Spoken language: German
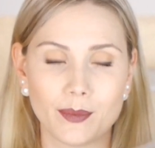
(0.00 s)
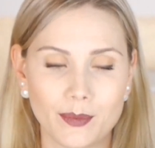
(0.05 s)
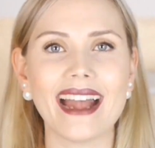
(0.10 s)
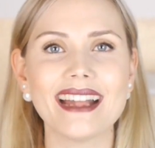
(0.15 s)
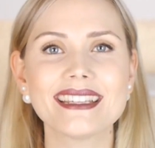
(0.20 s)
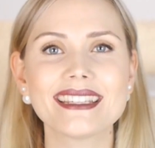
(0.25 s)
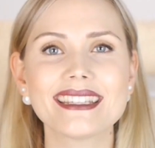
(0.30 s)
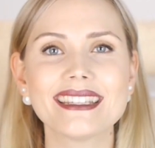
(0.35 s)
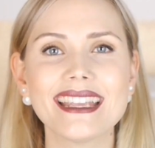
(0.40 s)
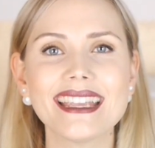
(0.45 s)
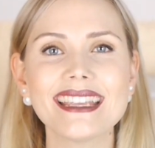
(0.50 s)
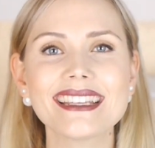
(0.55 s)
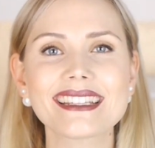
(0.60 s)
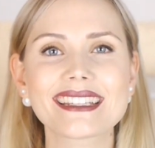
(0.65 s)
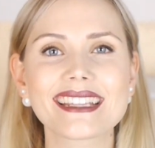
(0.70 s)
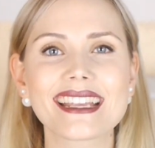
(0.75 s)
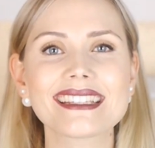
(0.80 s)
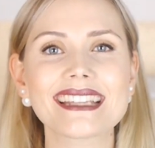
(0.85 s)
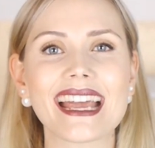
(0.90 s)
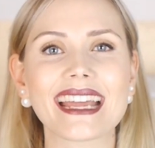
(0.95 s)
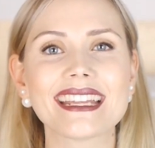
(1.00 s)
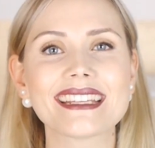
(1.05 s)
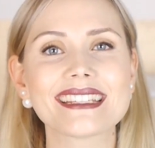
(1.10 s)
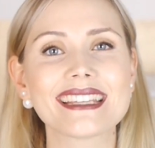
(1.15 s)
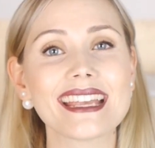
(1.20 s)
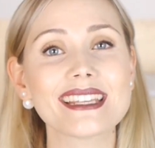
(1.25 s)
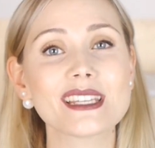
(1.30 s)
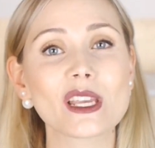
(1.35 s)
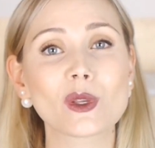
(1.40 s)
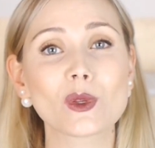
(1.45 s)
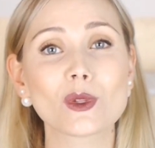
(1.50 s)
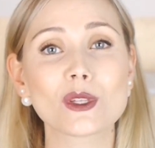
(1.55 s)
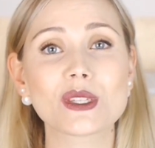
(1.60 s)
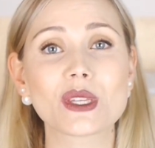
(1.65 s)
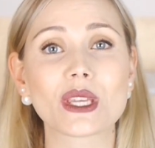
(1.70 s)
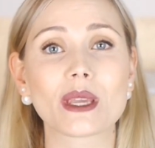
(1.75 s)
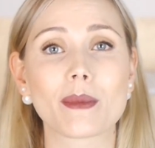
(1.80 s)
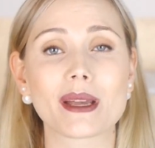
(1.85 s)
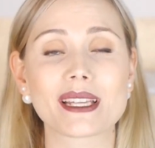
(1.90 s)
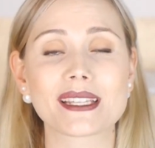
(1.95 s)
Als nächstes eine sehr, sehr
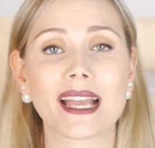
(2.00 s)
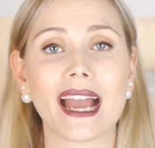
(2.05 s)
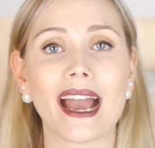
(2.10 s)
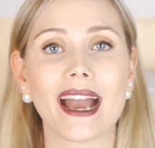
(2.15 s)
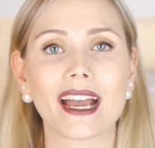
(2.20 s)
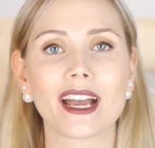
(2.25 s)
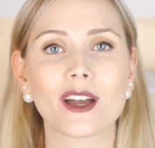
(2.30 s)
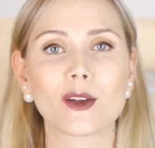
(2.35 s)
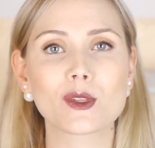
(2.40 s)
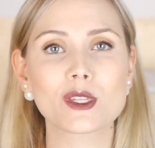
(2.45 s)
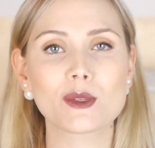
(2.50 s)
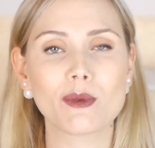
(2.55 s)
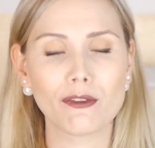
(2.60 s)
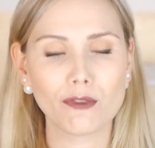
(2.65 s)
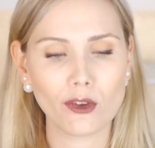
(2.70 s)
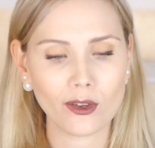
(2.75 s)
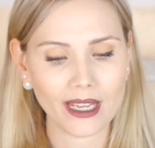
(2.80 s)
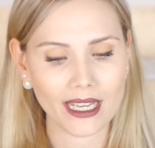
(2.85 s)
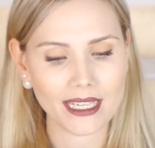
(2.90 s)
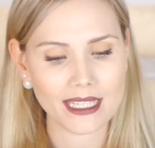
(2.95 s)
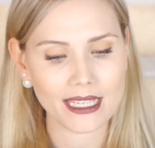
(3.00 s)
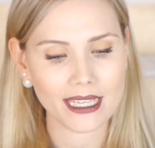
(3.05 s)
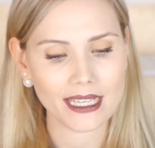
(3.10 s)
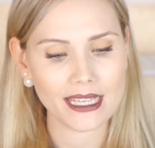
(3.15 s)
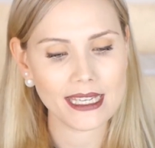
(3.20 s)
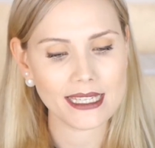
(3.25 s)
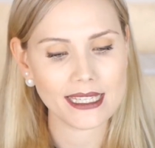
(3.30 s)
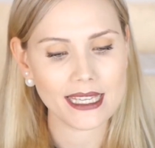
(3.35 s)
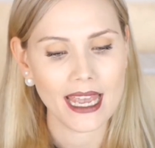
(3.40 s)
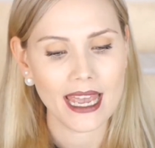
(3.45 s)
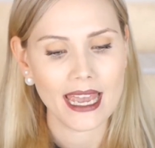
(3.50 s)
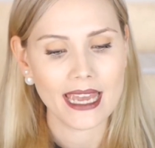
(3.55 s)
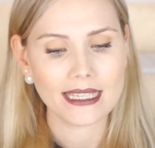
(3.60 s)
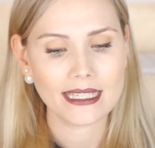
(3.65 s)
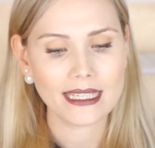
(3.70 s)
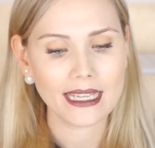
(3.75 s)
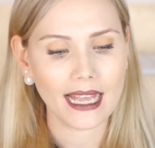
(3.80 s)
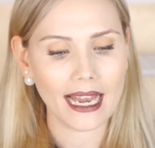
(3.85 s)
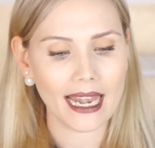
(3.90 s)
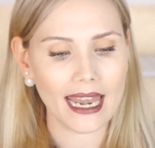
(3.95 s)
günstige Mascara und zwar von Catrice
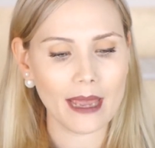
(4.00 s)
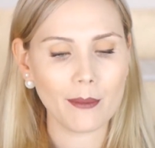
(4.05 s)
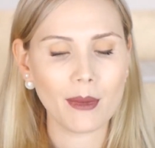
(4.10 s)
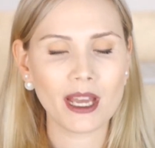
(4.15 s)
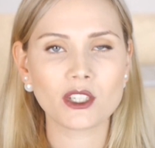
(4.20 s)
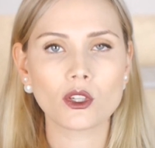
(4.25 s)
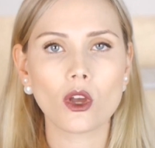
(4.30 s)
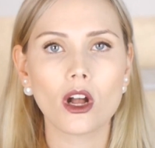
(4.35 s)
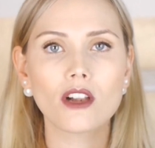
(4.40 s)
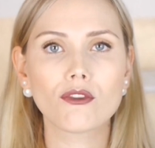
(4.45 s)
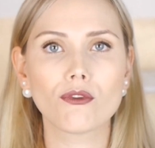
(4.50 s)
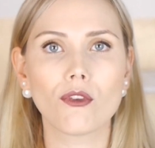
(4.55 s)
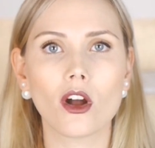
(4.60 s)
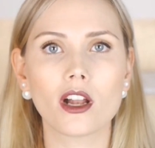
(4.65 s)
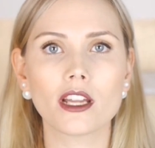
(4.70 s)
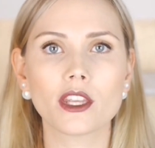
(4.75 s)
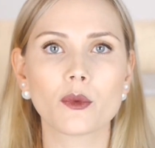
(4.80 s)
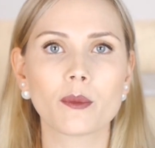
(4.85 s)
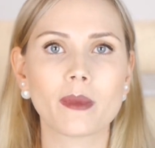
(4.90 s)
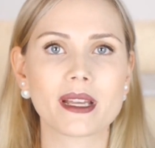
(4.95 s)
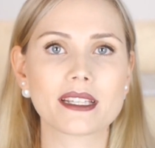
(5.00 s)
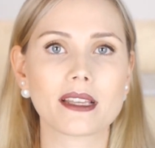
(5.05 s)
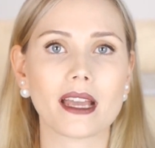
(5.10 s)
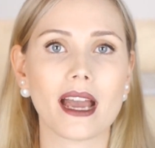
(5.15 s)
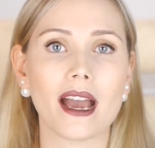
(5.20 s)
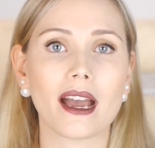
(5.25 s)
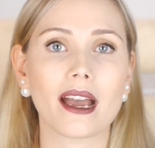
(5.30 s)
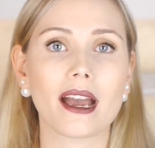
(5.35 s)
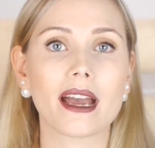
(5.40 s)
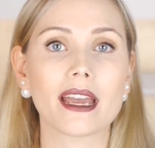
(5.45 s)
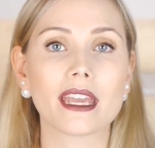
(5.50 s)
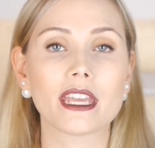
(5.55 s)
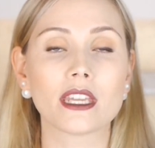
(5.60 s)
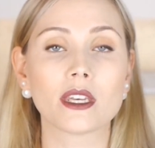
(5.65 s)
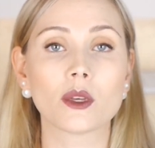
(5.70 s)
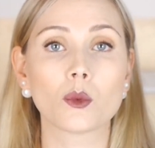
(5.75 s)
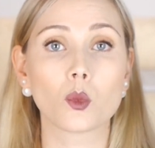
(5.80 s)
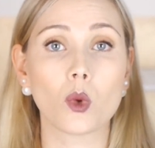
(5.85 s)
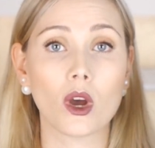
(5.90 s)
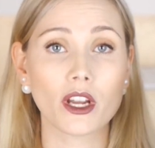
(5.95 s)
die Glamour Doll Volume Mascara
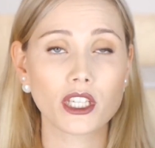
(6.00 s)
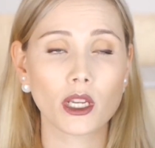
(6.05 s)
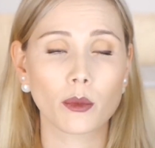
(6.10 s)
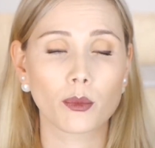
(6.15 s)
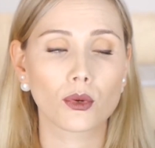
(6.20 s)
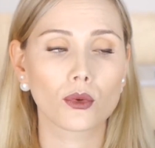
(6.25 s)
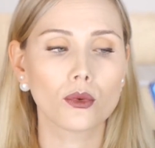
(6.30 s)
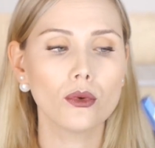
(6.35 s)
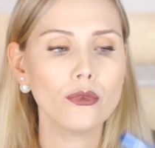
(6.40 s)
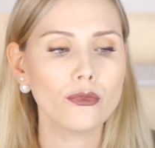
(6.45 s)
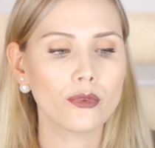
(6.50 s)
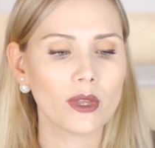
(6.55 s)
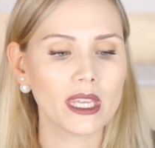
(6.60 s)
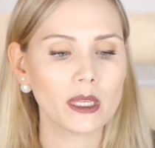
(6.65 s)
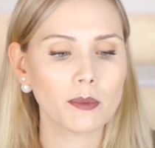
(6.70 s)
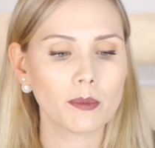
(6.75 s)
in Waterproof.